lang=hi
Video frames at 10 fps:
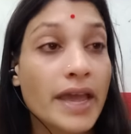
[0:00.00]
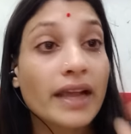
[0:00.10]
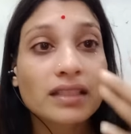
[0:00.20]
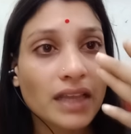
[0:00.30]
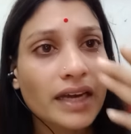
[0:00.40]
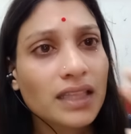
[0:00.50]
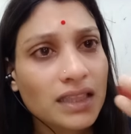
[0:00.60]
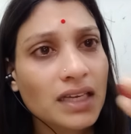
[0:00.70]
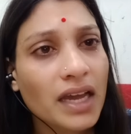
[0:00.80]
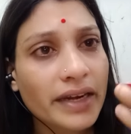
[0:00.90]
एक दर्द
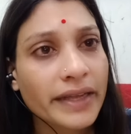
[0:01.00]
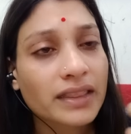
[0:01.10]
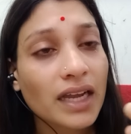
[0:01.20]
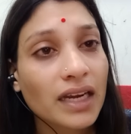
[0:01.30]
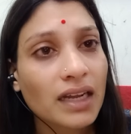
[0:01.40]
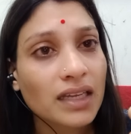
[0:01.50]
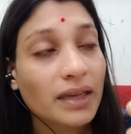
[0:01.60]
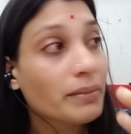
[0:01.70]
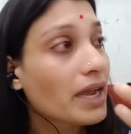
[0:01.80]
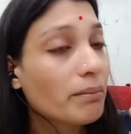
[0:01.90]
इतना रहता है ना
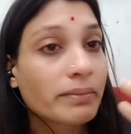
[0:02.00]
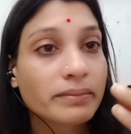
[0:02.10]
कि मैं